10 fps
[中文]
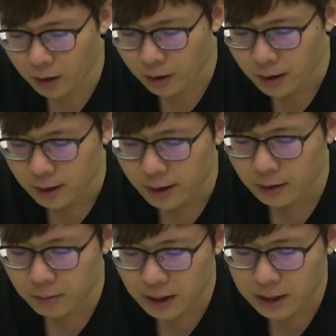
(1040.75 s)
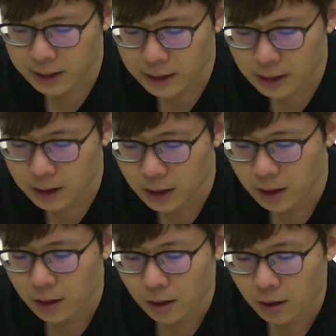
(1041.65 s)
好，它是名词，
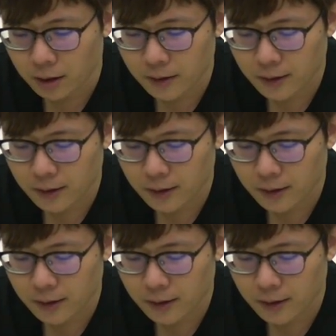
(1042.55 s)
好，